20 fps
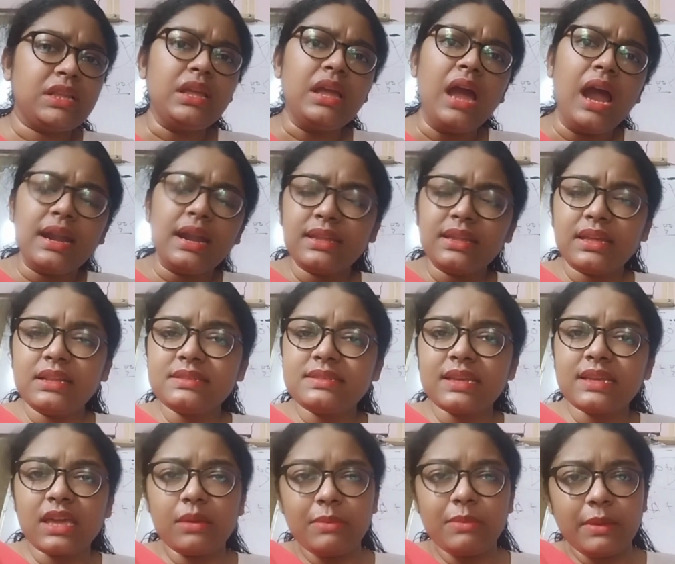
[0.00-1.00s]
আর্টিকেলস
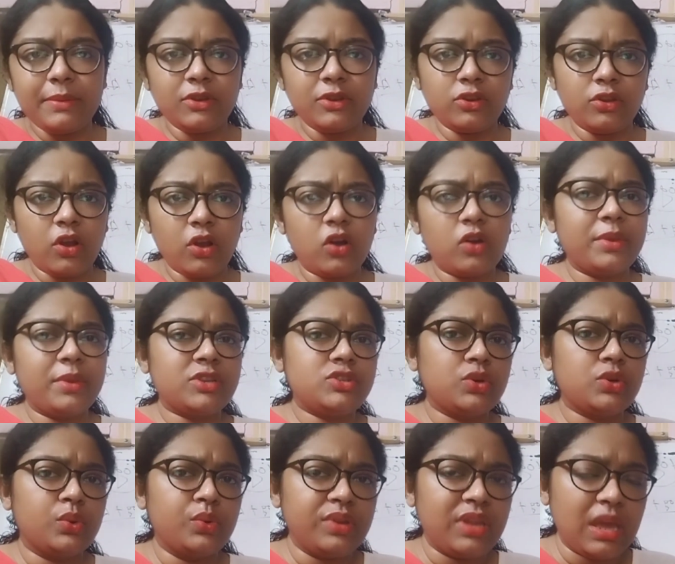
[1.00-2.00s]
থেকে বিভিন্ন রকম একটু
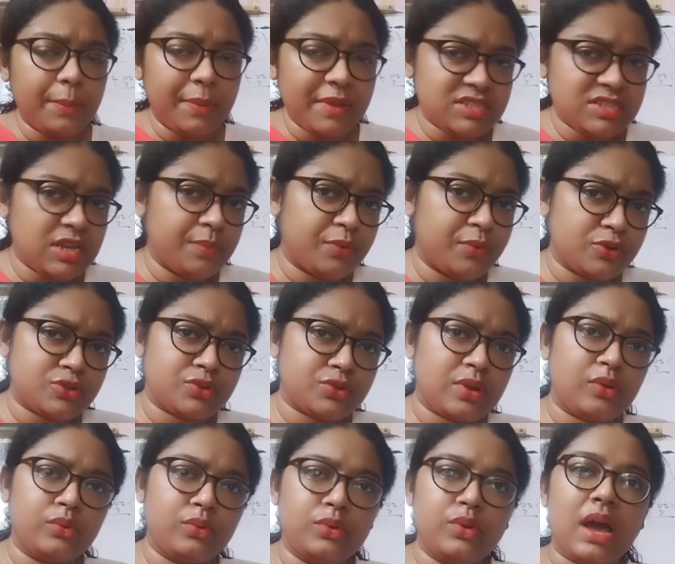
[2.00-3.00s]
ঘুরিয়ে পিছিয়ে
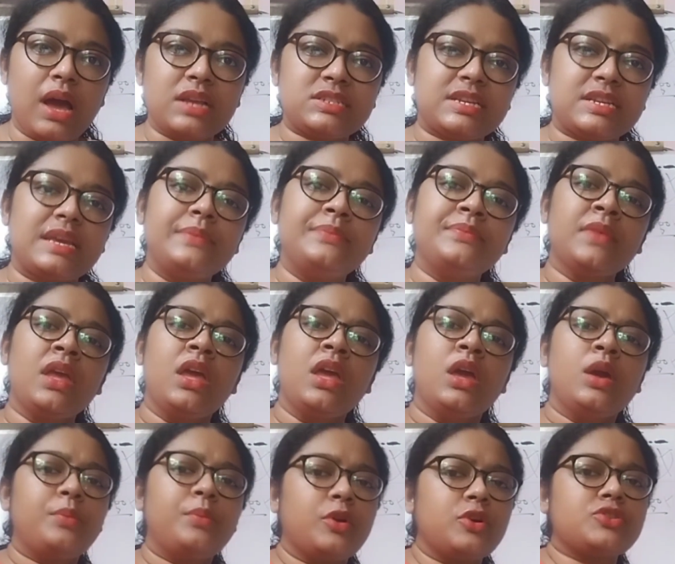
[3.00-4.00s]
প্রশ্নগুলো আসে
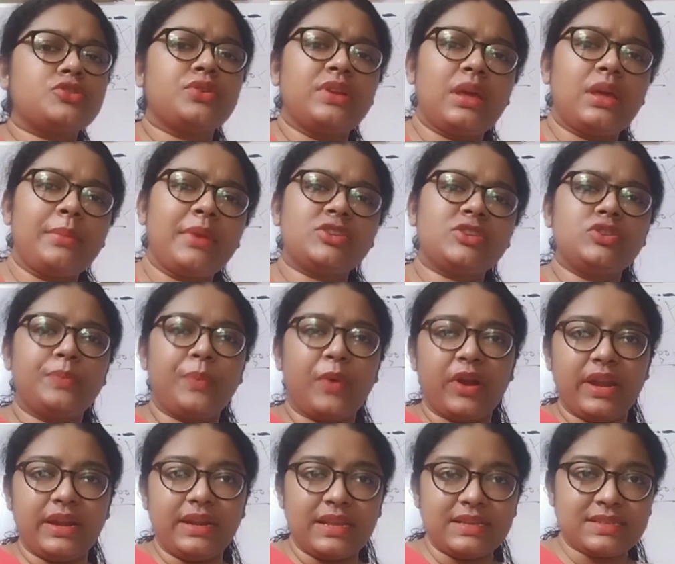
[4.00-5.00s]
প্রশ্ন নিয়ে আমি একটু
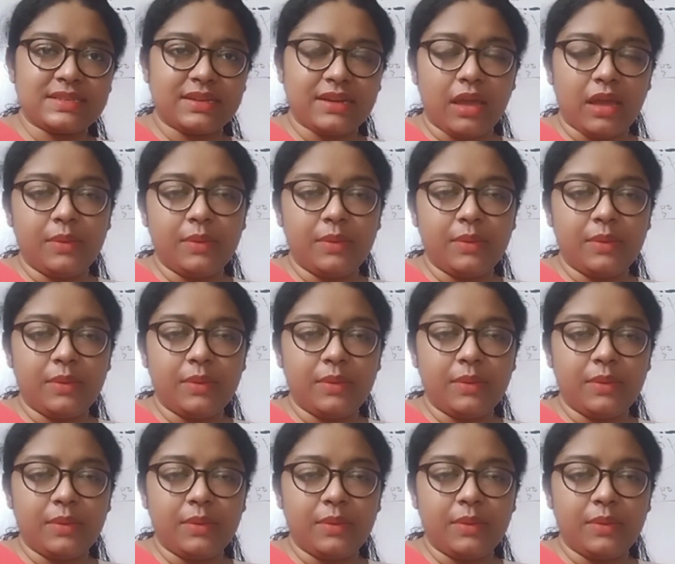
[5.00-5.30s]
পরে ডেসক্রাইব